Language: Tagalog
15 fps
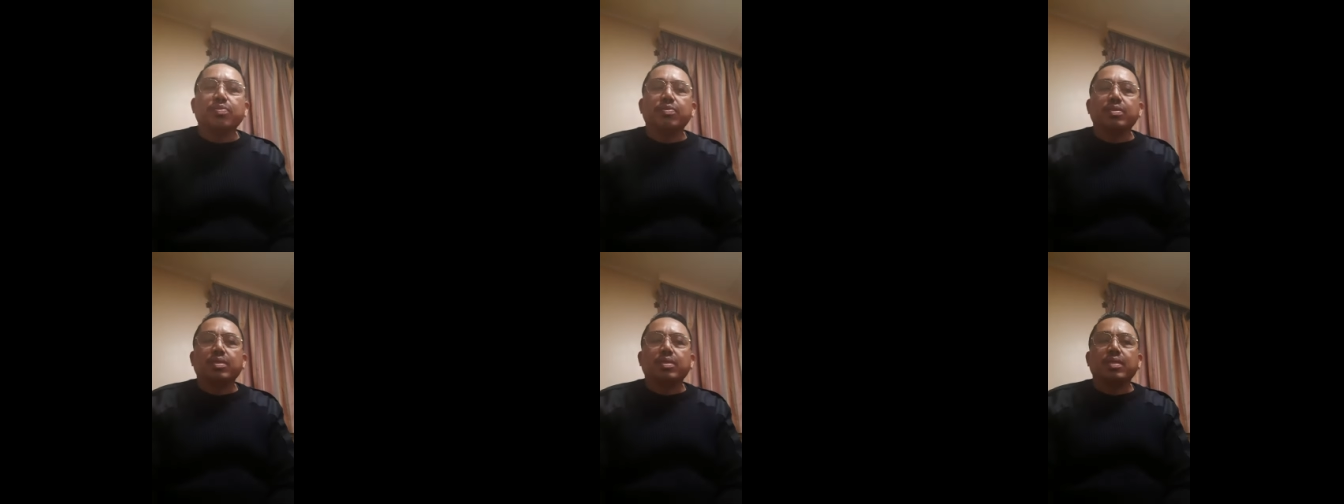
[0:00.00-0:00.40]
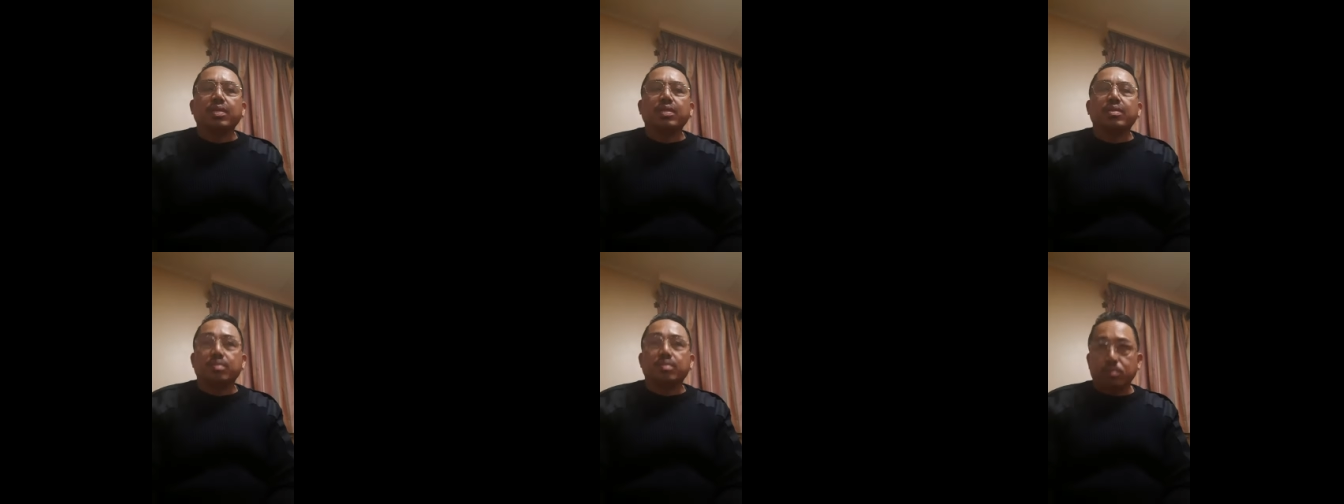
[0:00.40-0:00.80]
pag
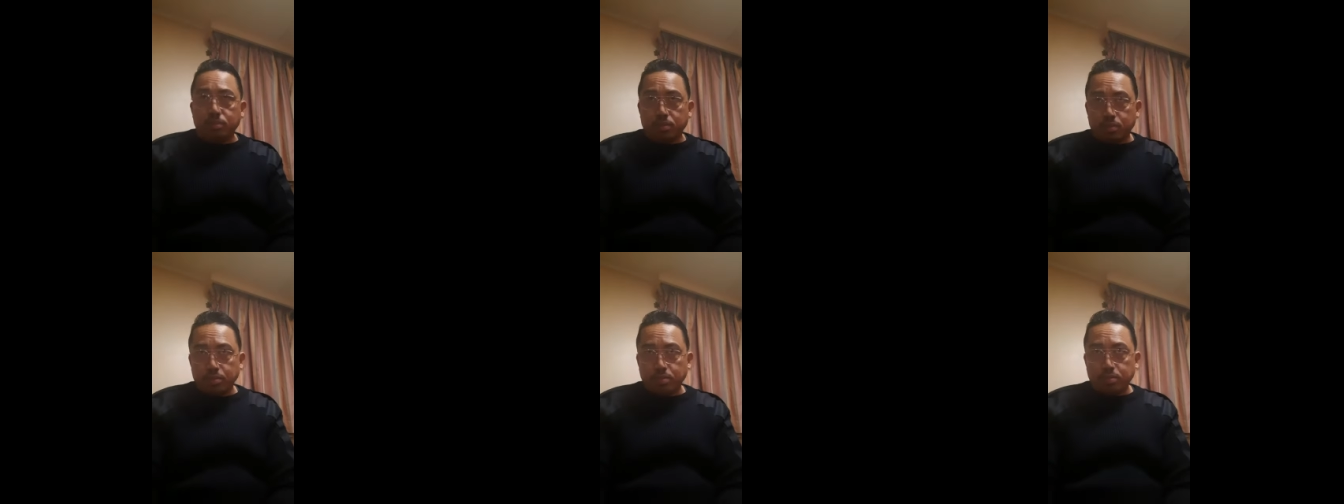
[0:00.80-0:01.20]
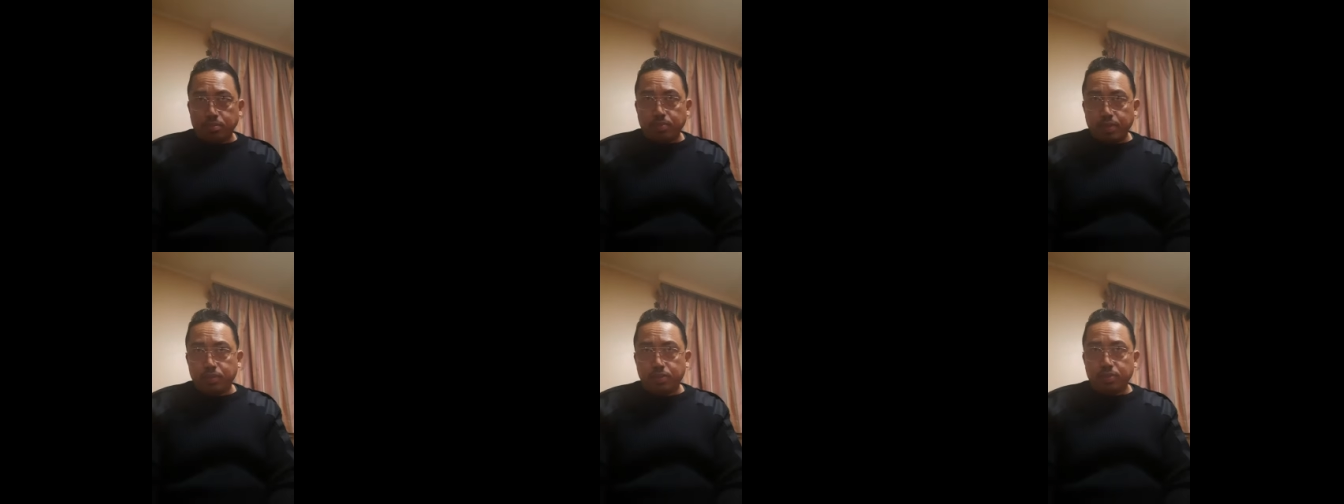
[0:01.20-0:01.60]
naglagay kayo ng
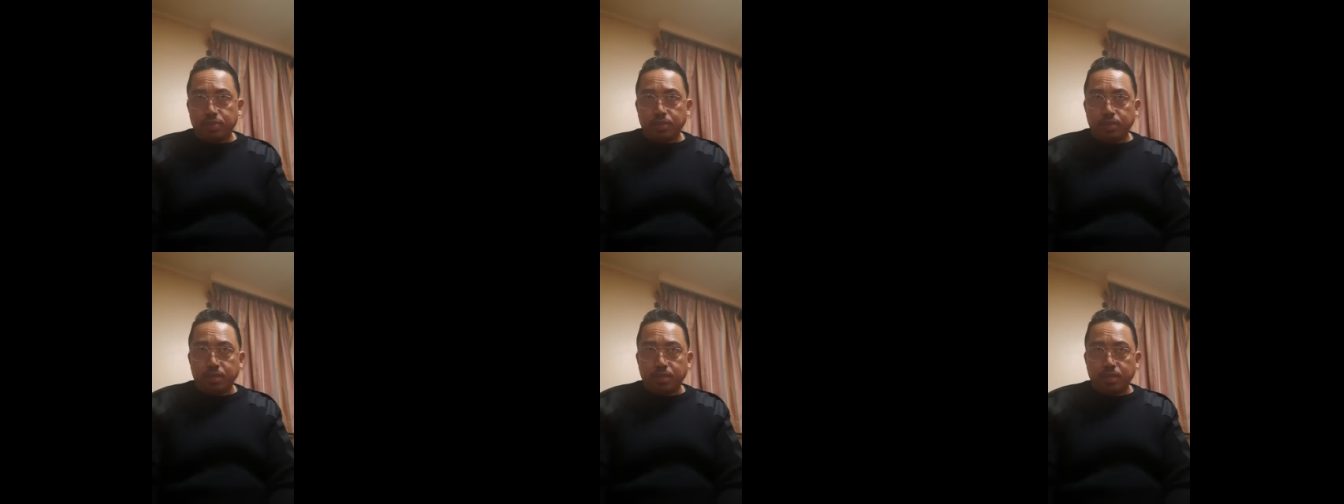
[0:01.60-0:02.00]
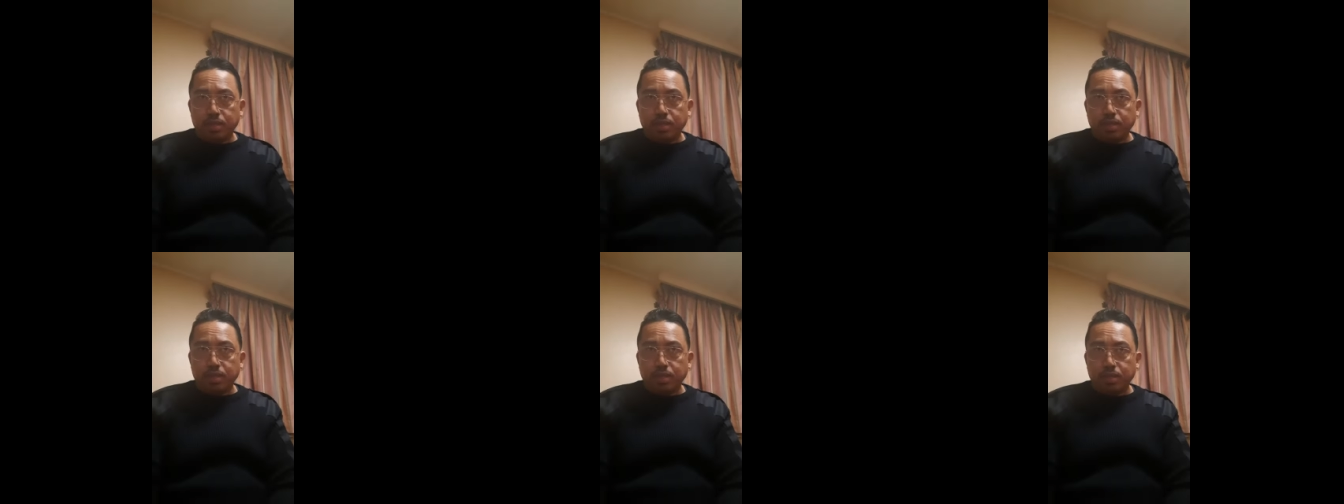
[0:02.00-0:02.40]
ah, background
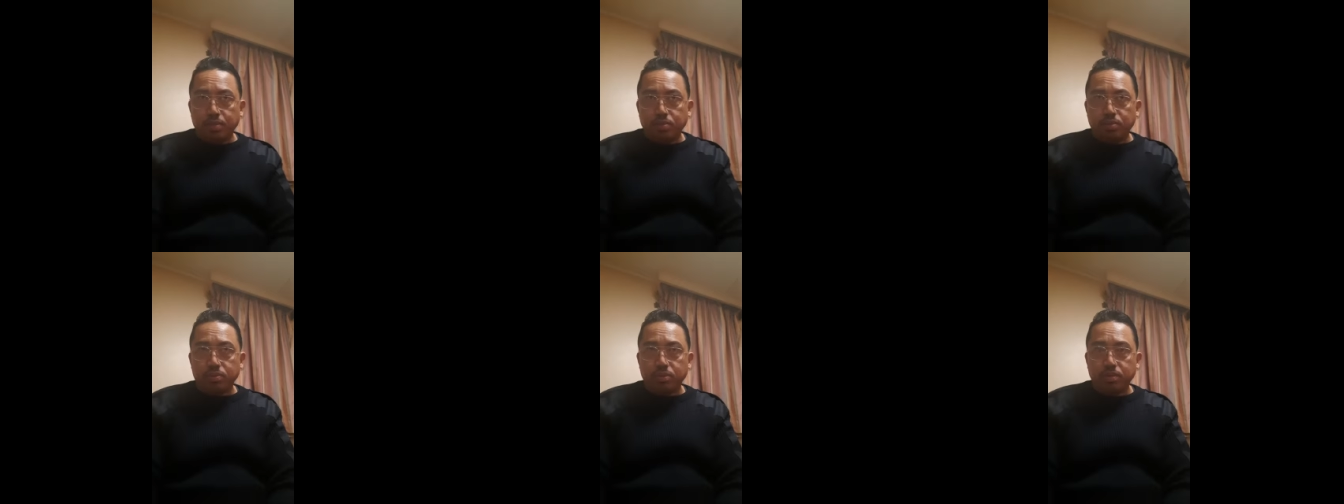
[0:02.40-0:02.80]
music,